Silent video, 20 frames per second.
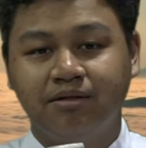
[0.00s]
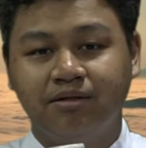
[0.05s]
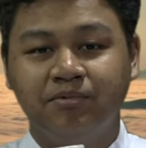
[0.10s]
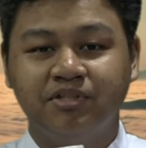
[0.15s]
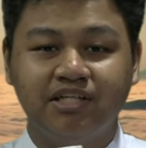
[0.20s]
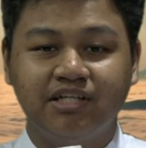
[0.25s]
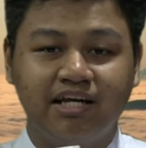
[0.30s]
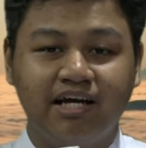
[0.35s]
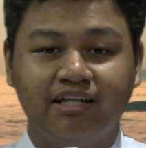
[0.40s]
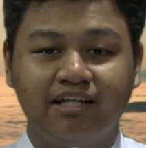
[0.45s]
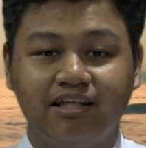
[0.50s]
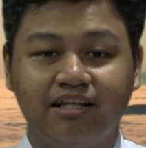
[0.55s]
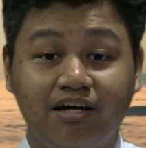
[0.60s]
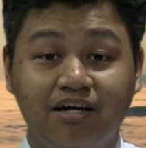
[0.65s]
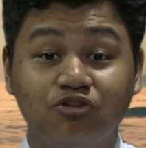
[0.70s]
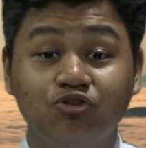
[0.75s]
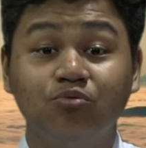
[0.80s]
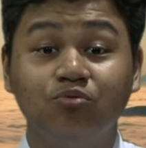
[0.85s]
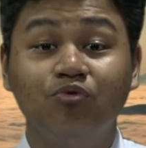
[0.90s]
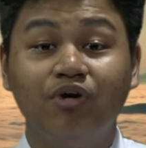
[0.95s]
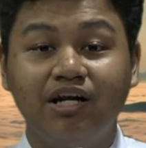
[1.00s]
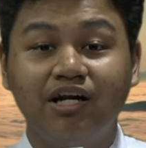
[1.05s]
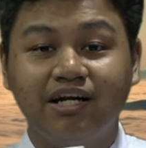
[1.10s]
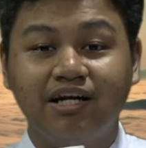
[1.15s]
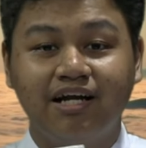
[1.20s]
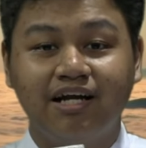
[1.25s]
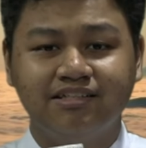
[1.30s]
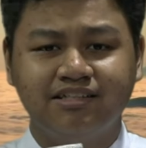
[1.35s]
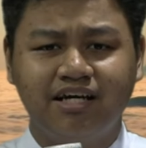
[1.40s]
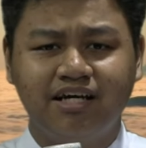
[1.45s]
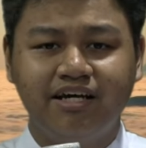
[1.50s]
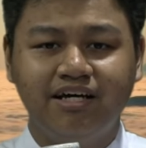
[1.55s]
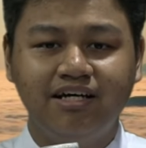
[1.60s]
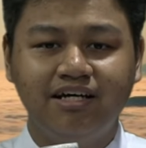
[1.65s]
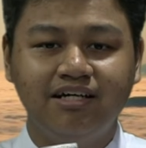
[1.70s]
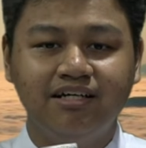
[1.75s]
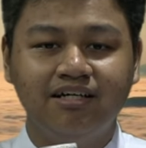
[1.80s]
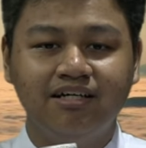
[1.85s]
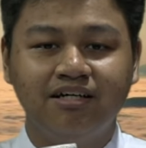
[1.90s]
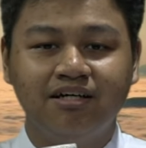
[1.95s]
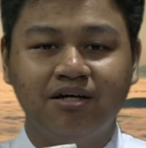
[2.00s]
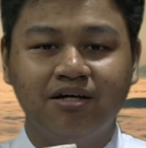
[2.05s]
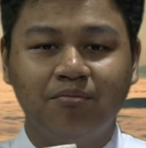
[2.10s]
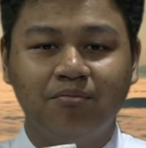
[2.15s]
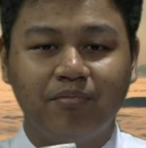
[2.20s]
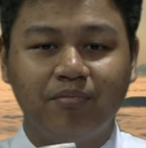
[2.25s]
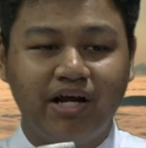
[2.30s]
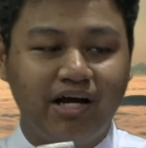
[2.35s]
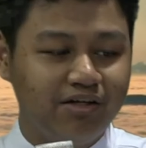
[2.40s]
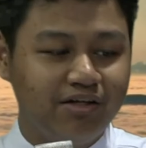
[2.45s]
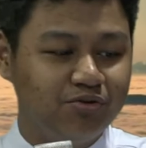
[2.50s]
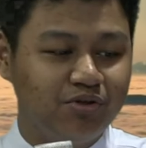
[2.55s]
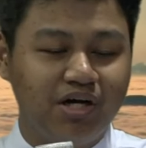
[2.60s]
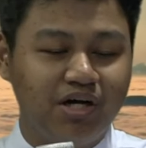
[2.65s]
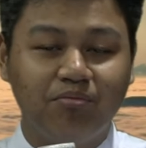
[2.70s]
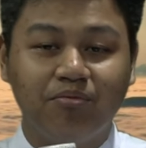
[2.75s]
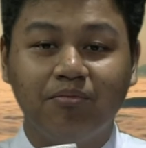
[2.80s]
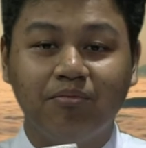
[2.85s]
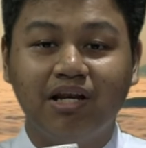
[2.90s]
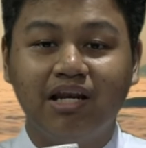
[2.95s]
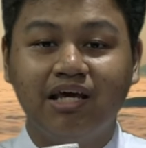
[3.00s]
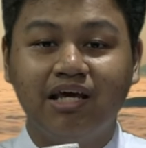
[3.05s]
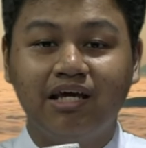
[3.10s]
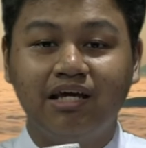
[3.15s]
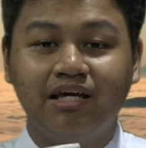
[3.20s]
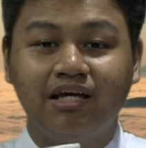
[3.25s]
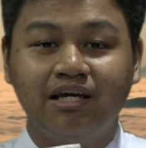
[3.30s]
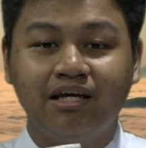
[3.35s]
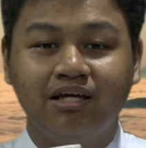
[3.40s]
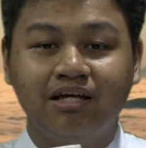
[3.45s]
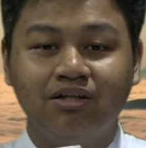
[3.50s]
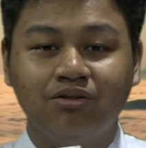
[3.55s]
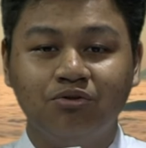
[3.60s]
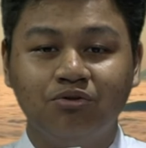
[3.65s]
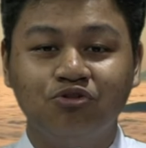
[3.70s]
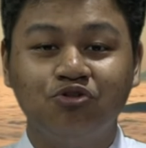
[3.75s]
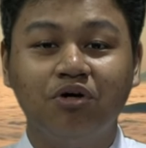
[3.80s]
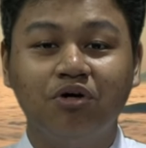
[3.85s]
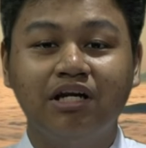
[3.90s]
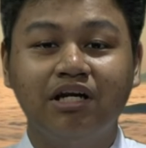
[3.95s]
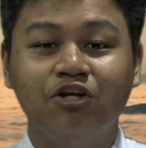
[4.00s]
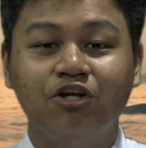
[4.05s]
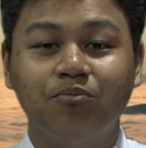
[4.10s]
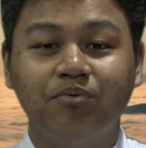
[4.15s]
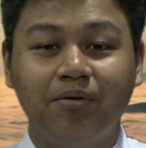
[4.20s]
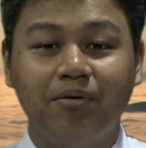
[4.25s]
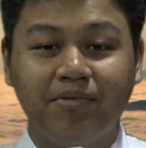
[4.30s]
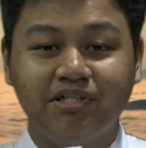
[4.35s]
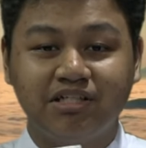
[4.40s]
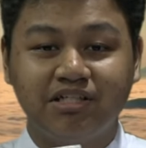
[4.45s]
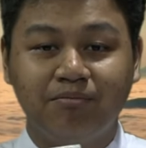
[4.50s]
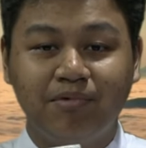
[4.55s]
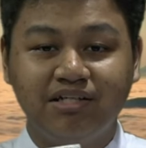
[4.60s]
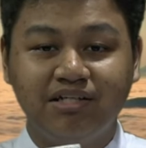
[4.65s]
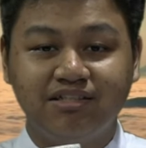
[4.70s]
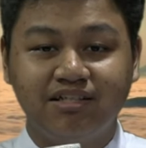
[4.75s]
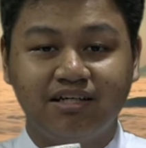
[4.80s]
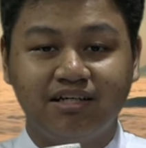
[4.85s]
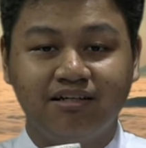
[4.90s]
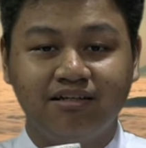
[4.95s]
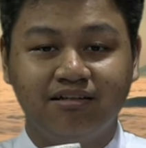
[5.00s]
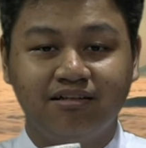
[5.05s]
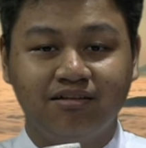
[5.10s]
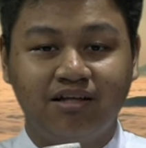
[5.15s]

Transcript: bisa dikatakan seumuran dengan saya, mereka sudah memiliki tujuan hidupnya masing-masing.